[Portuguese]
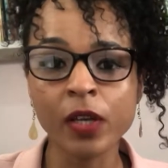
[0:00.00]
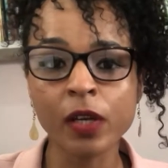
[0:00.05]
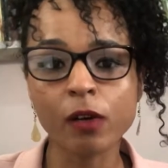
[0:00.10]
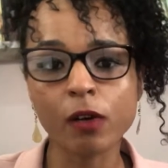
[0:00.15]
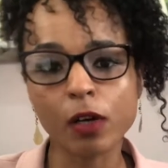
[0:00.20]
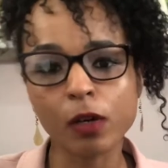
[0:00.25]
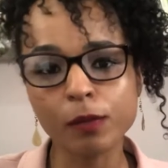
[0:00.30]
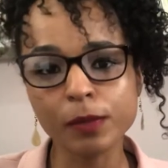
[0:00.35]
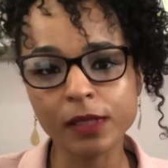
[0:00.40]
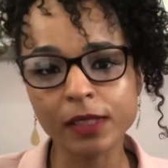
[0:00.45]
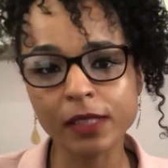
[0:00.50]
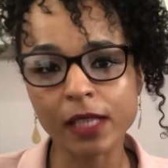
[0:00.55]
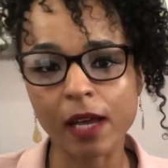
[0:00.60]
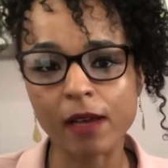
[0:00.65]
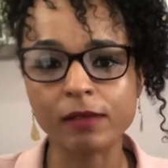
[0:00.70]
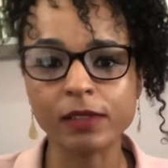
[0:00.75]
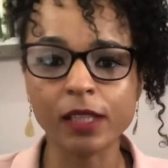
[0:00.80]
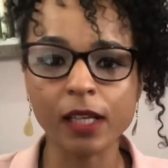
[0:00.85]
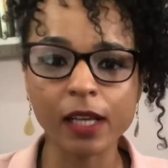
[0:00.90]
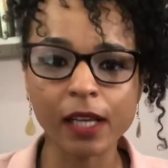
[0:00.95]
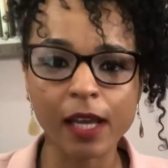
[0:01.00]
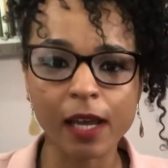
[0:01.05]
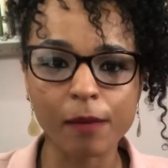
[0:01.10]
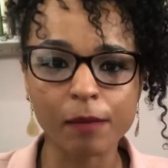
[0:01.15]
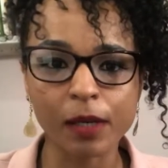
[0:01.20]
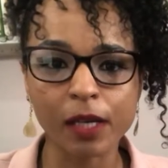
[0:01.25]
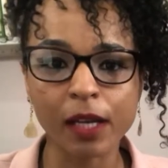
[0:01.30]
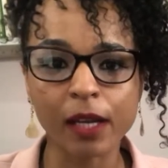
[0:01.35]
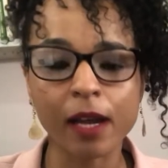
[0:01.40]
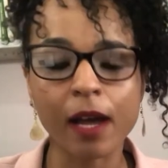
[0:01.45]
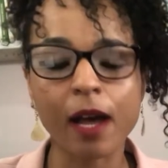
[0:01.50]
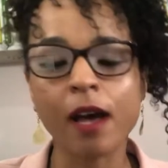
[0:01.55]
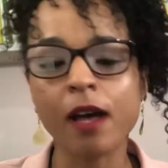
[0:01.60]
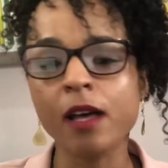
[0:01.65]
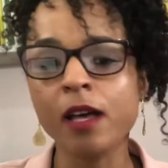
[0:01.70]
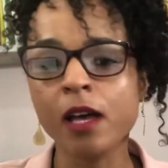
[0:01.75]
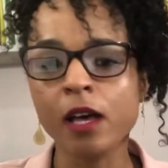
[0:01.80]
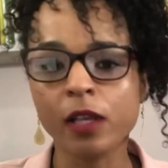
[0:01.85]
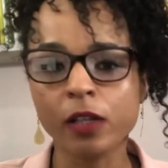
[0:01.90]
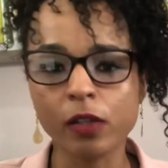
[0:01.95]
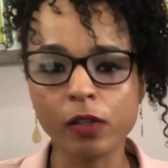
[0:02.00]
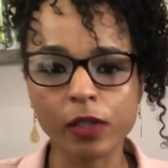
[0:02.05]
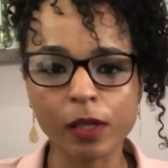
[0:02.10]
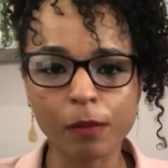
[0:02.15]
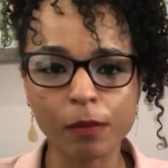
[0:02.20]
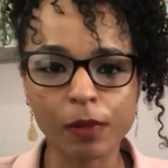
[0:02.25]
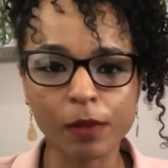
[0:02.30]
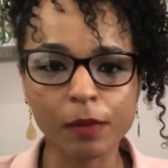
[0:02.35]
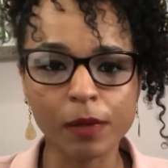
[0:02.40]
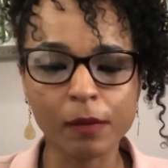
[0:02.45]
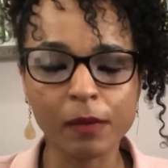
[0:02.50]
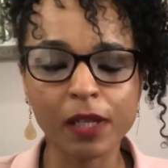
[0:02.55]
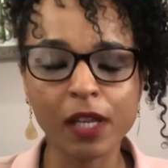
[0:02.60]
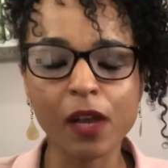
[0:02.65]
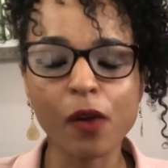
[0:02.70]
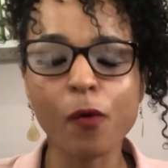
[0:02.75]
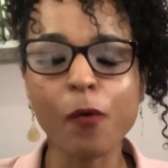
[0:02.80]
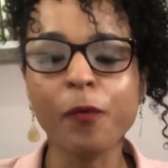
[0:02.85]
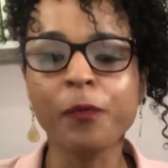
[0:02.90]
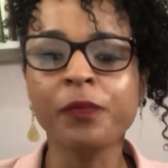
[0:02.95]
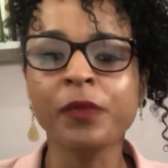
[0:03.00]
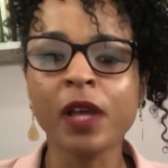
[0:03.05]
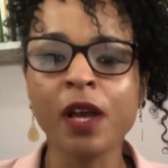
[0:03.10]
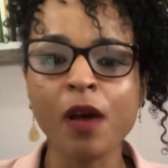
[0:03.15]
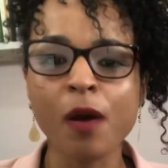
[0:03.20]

Agora observe, se ele quer brincar, não tem problema nenhum